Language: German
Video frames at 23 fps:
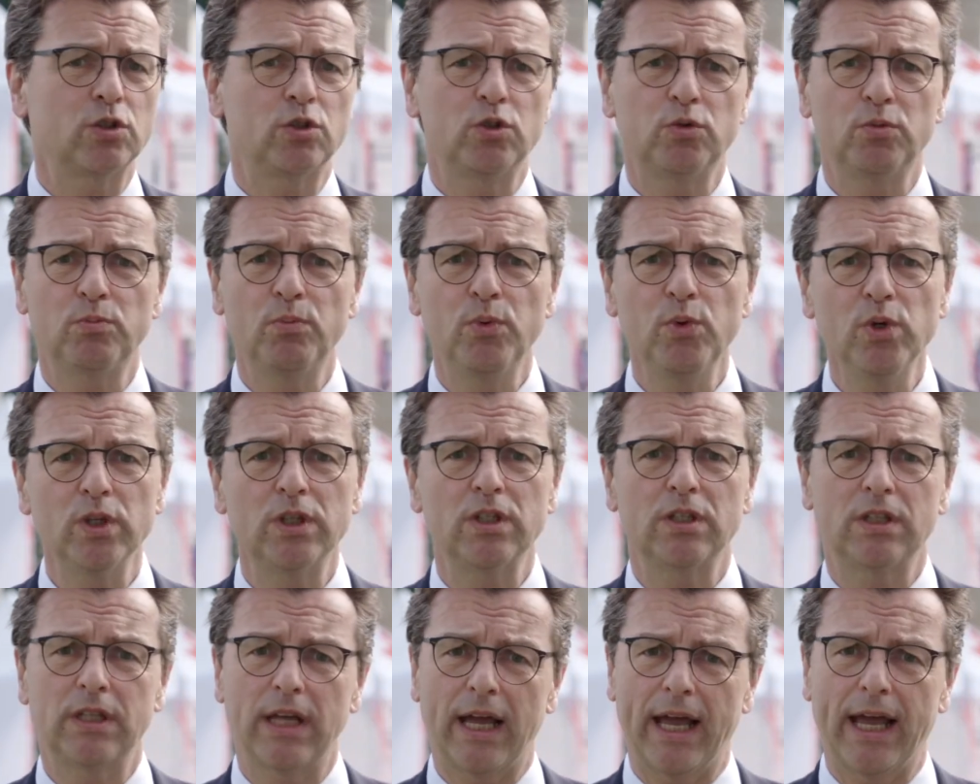
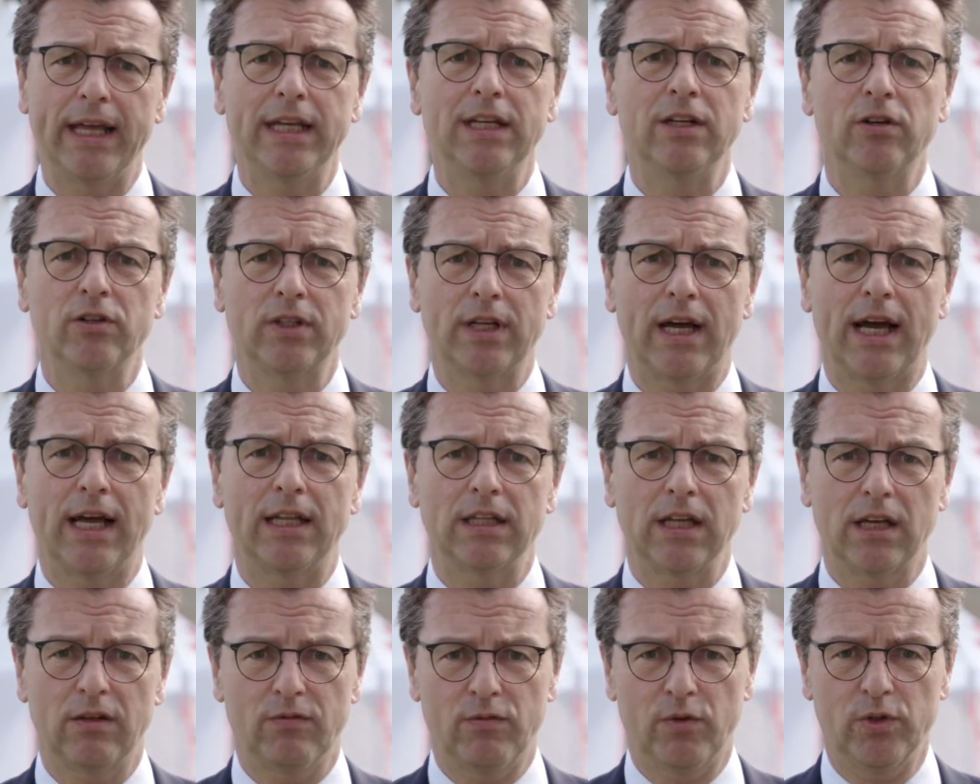spürt der eine oder
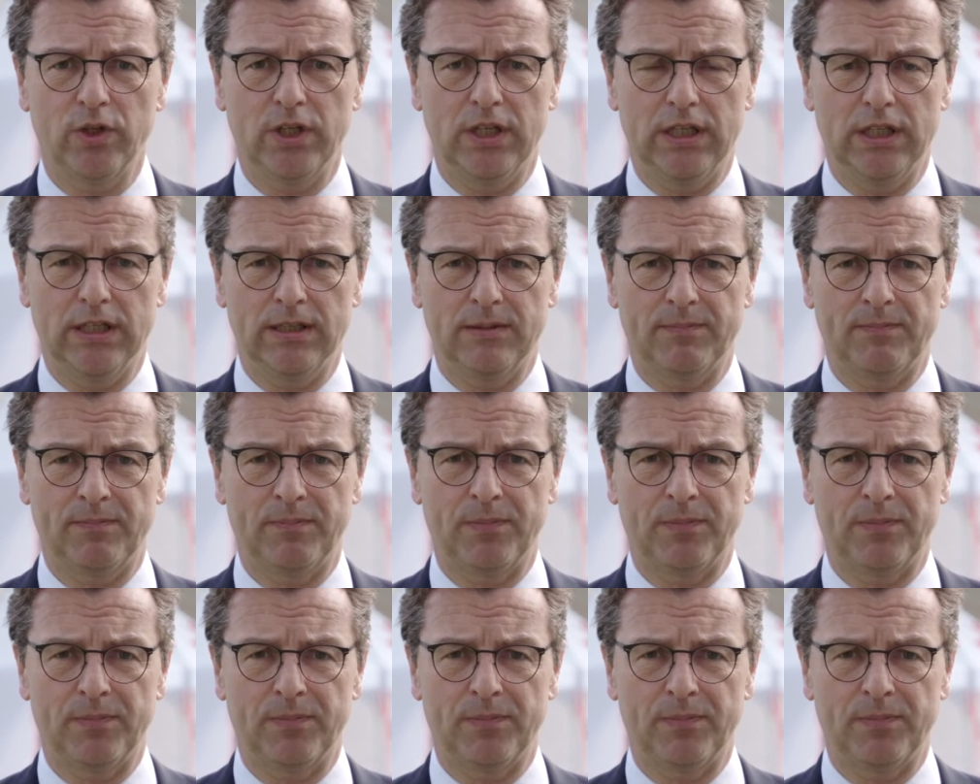andere von Ihnen.